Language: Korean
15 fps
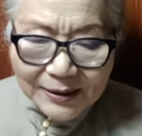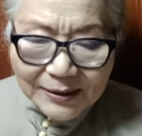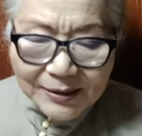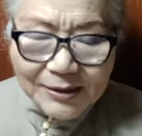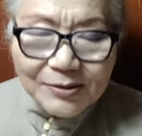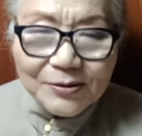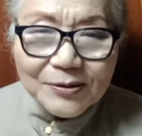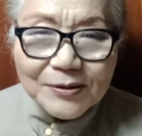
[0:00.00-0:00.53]

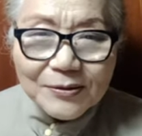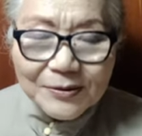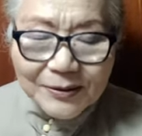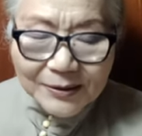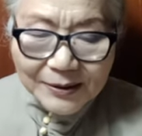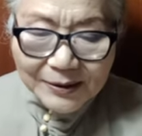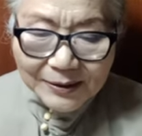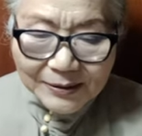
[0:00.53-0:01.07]
그래서
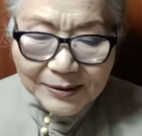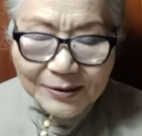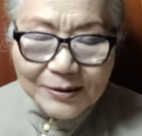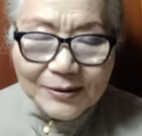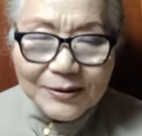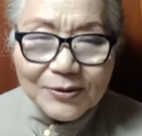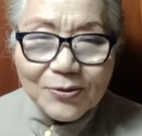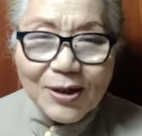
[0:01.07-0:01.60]
어,
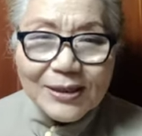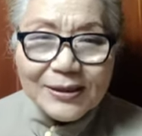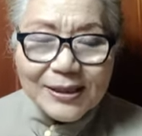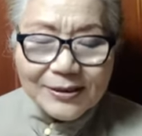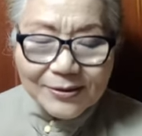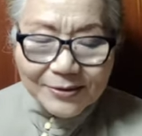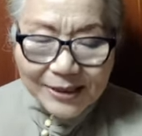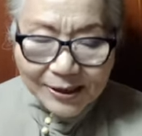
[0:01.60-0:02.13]
그들은
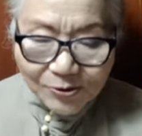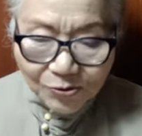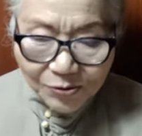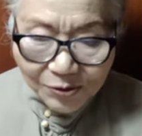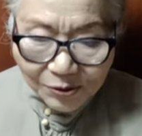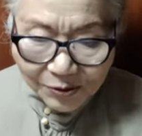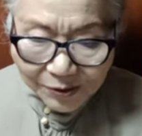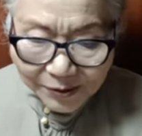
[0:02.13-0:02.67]
광야에서 다
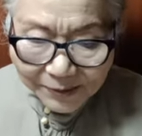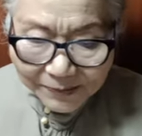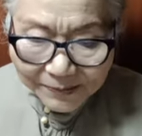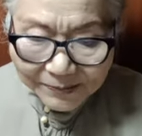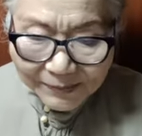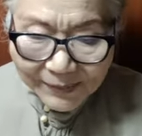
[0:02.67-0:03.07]
죽었고,